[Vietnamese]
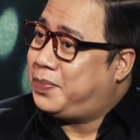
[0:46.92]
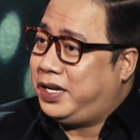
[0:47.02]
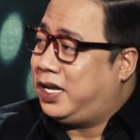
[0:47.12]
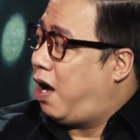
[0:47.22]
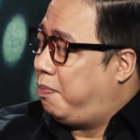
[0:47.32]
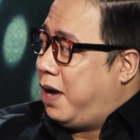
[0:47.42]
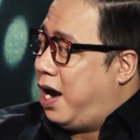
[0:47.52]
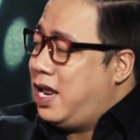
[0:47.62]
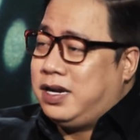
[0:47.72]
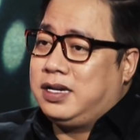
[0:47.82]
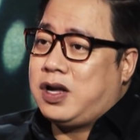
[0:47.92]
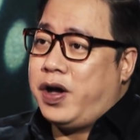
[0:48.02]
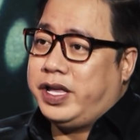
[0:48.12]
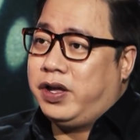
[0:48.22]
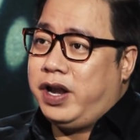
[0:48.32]
mình đi ờ. học à... mở lên coi
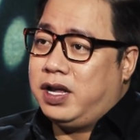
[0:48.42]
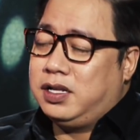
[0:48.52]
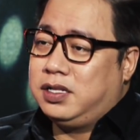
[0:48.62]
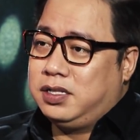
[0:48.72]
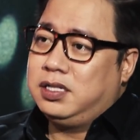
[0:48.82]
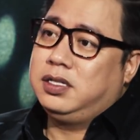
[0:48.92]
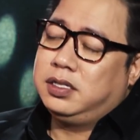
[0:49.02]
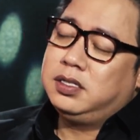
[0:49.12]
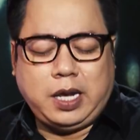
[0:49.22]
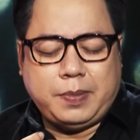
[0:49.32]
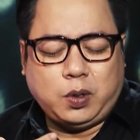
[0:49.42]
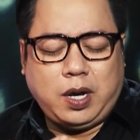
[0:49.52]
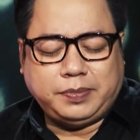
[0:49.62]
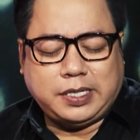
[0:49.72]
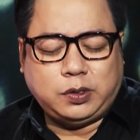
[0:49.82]
vậy thôi đó dạ vâng ạ khi mà tôi
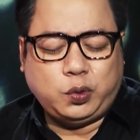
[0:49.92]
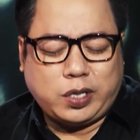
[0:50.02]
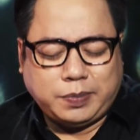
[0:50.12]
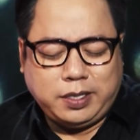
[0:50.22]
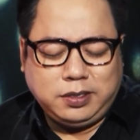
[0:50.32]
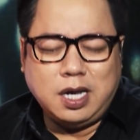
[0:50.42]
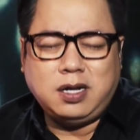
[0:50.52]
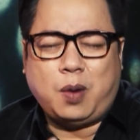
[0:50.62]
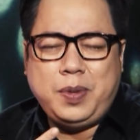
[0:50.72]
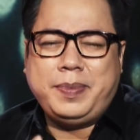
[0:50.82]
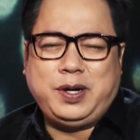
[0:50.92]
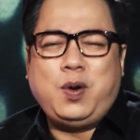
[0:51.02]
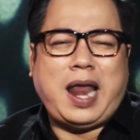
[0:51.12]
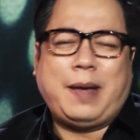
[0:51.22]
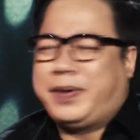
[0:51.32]
làm sản xuất tôi cảm thấy chết không biết mình có
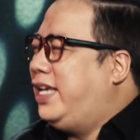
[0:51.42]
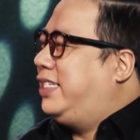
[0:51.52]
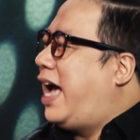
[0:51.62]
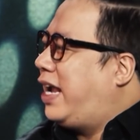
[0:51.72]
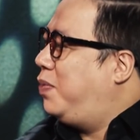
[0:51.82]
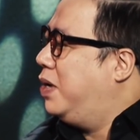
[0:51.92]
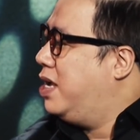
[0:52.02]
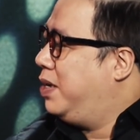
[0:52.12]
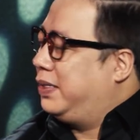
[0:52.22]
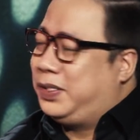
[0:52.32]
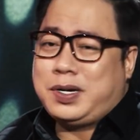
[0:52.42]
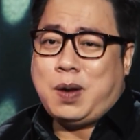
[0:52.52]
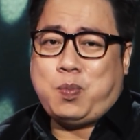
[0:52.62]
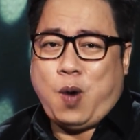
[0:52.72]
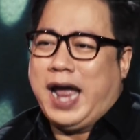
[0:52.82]
làm cái gì sai không nó, nó
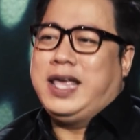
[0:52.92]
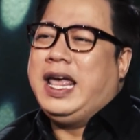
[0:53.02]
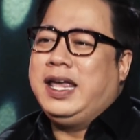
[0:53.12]
khóc hoài